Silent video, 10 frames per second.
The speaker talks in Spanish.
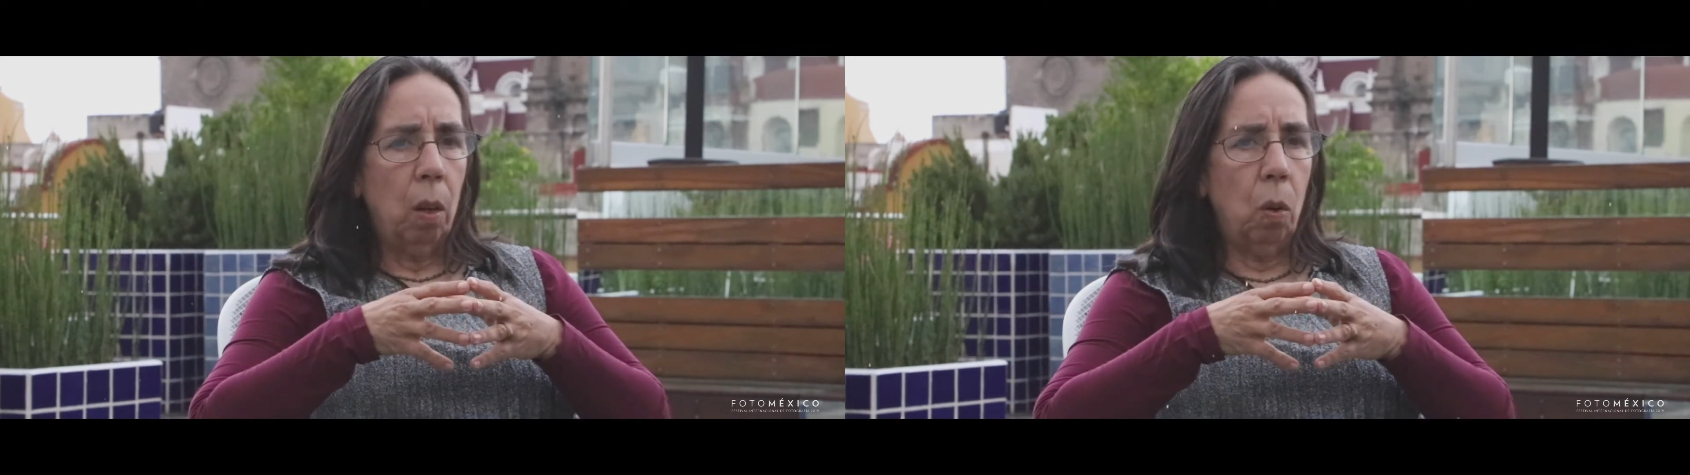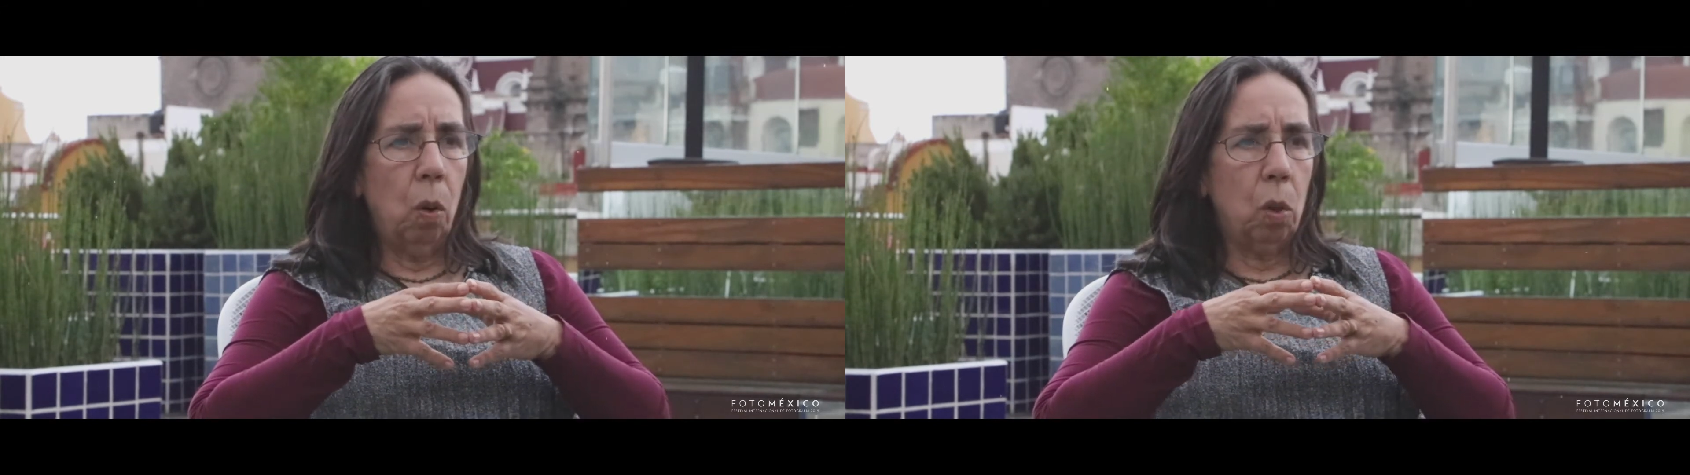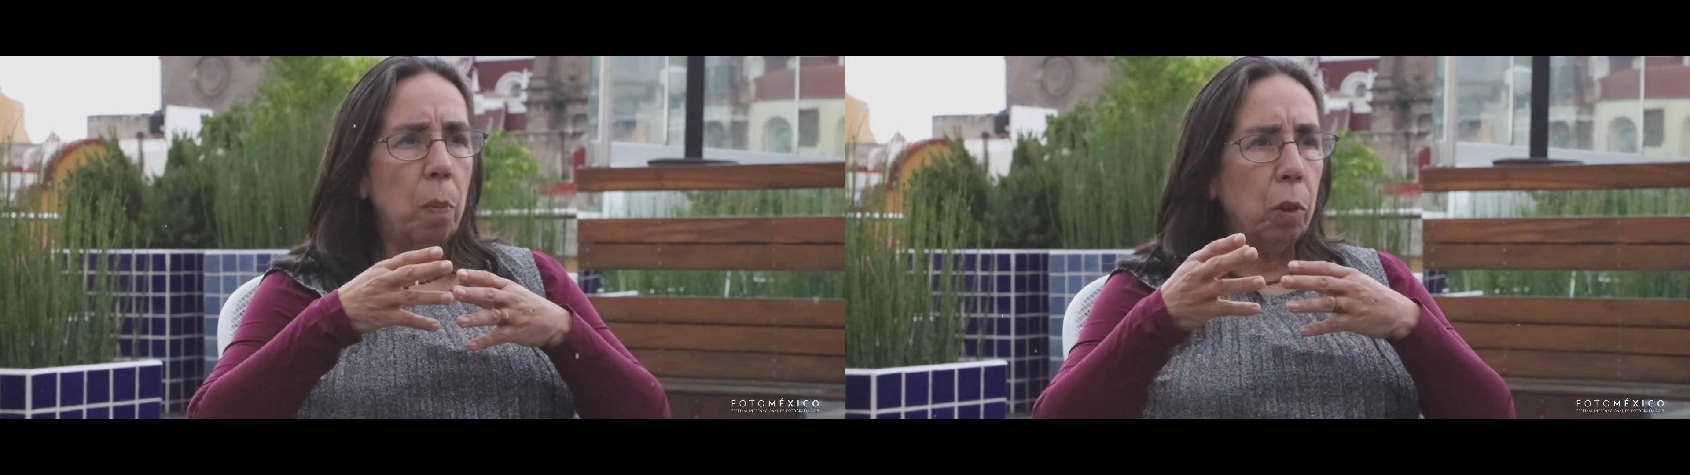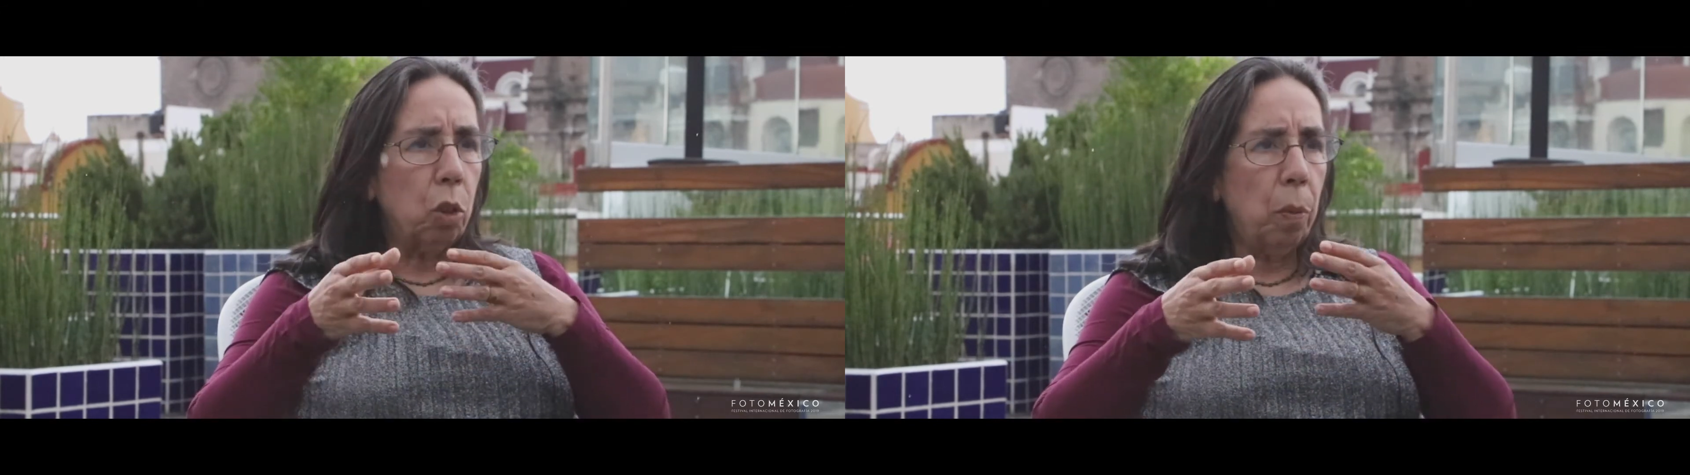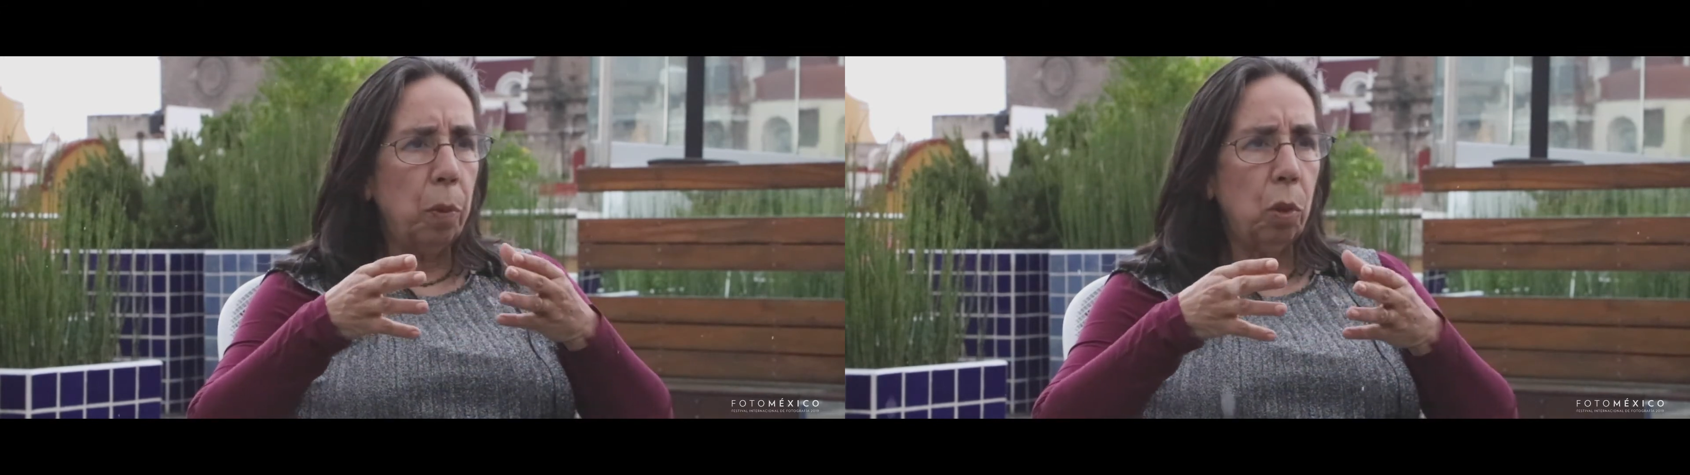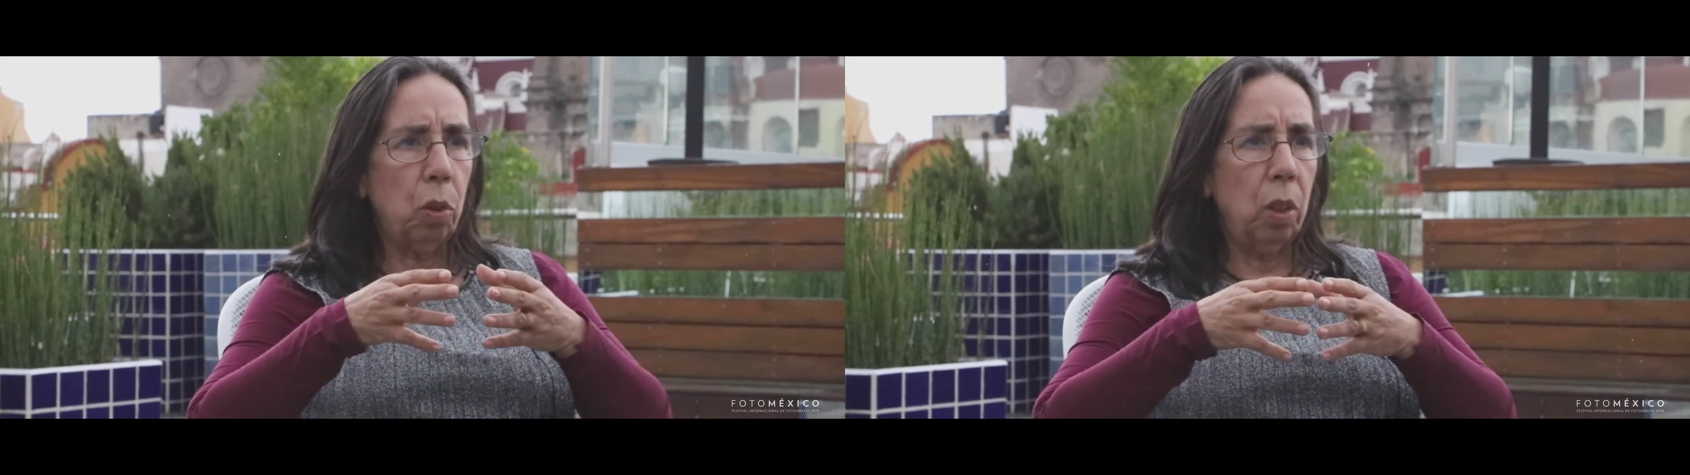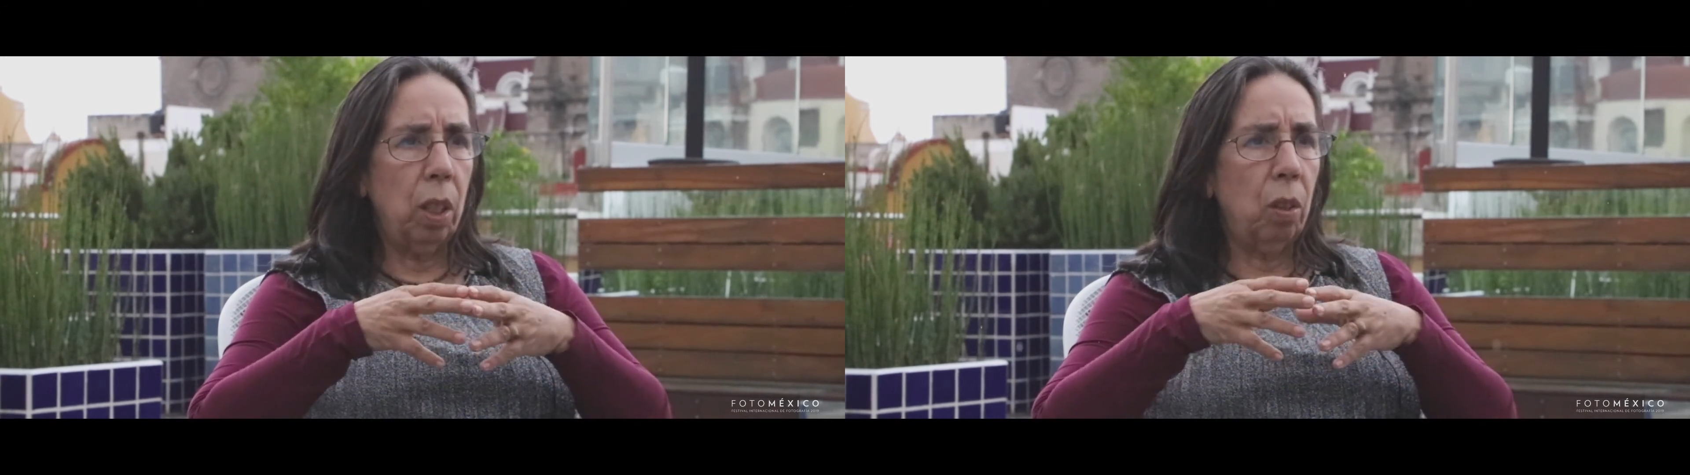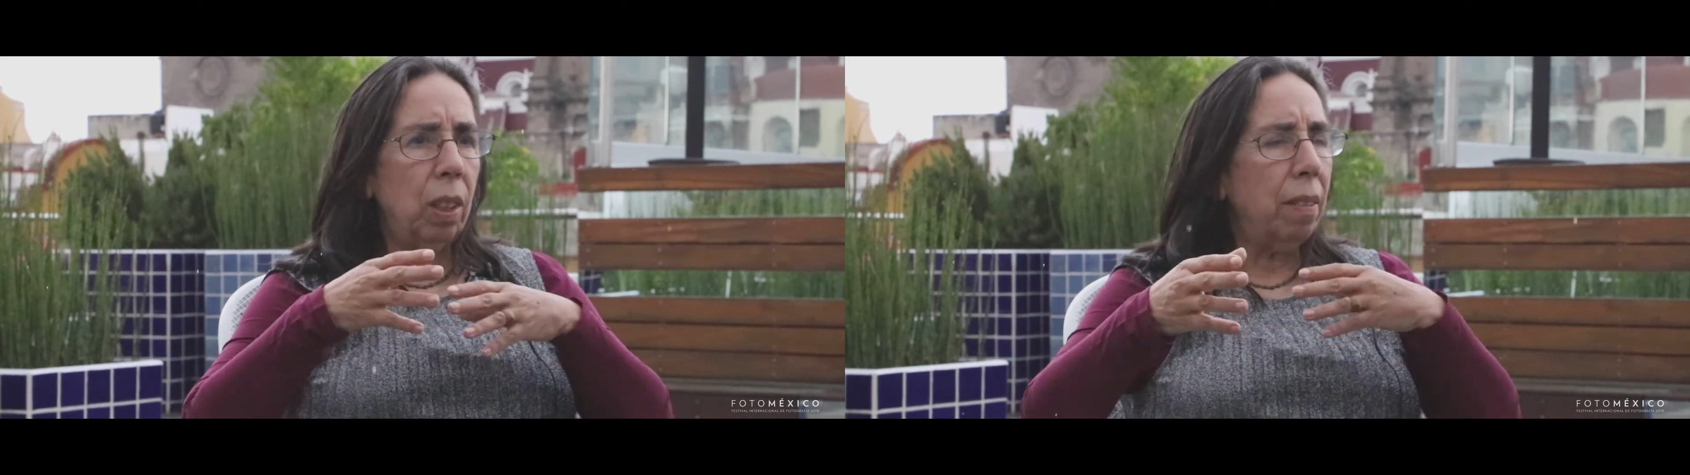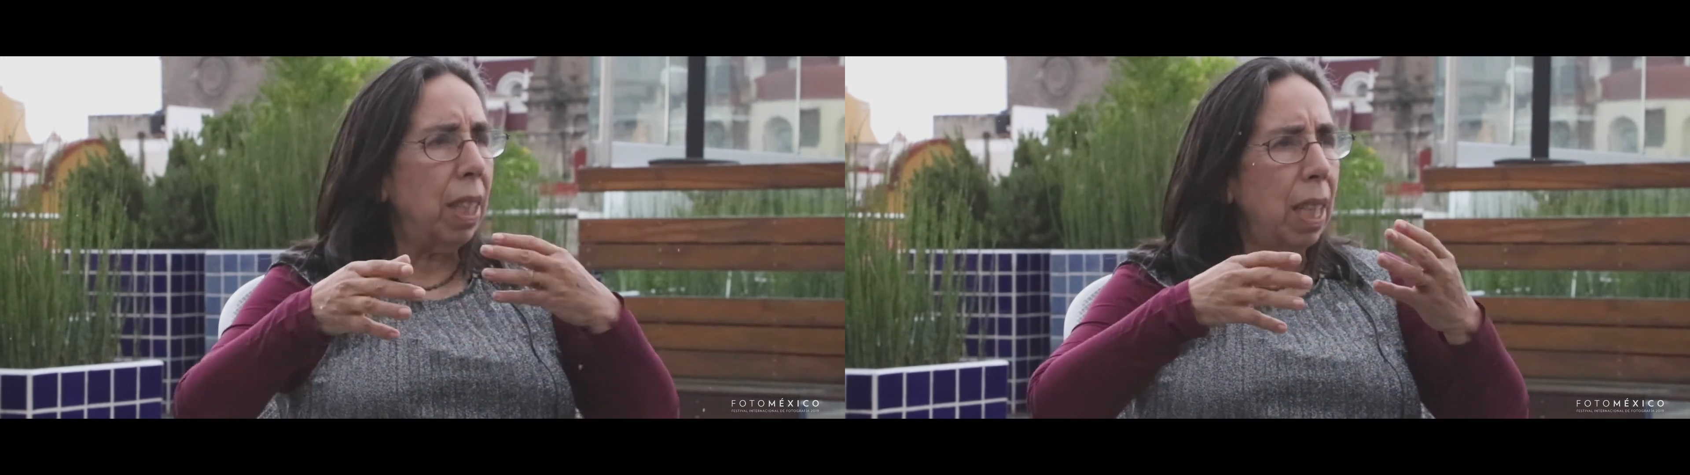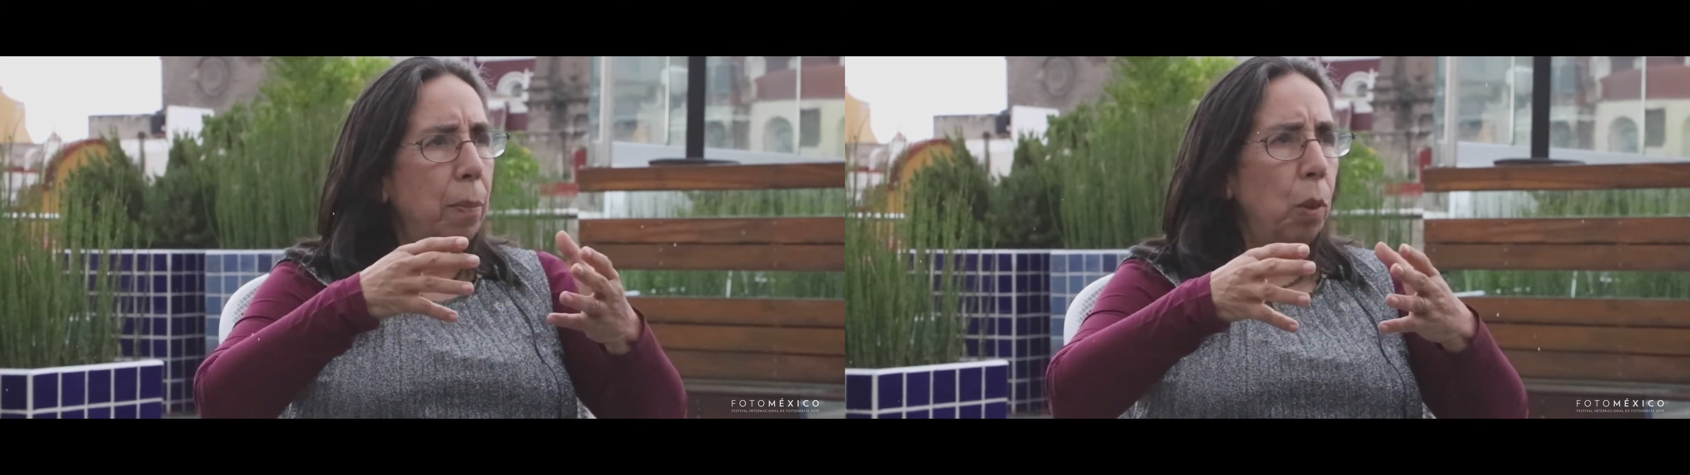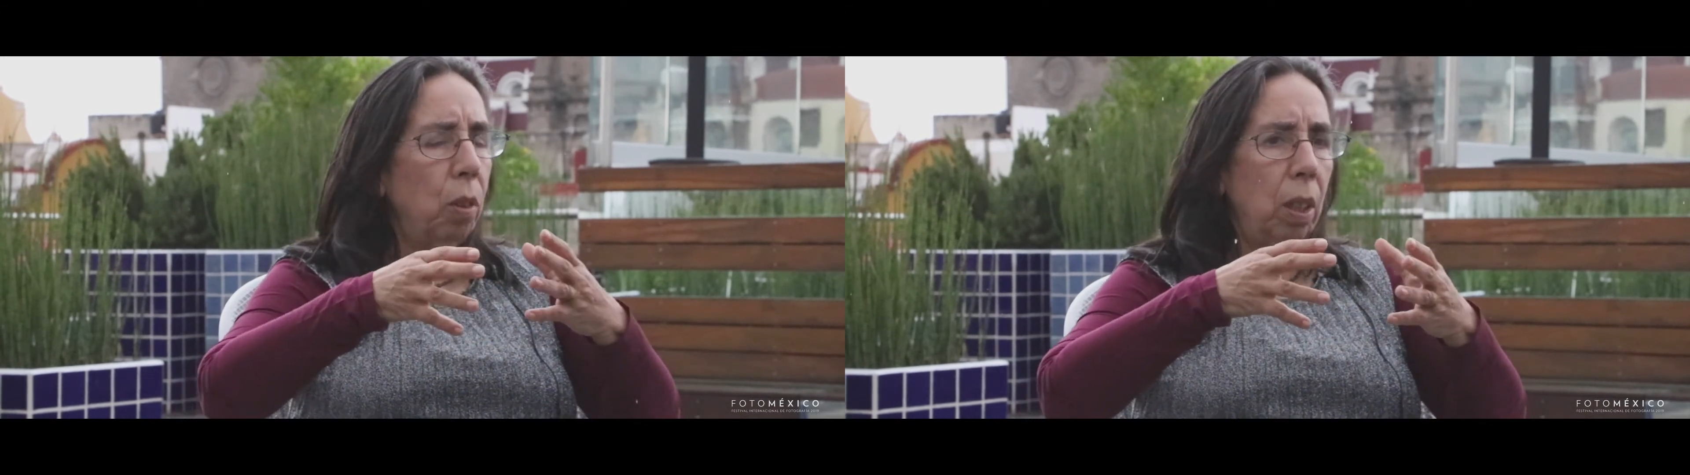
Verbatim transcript: o cómo somos, o de dónde venimos,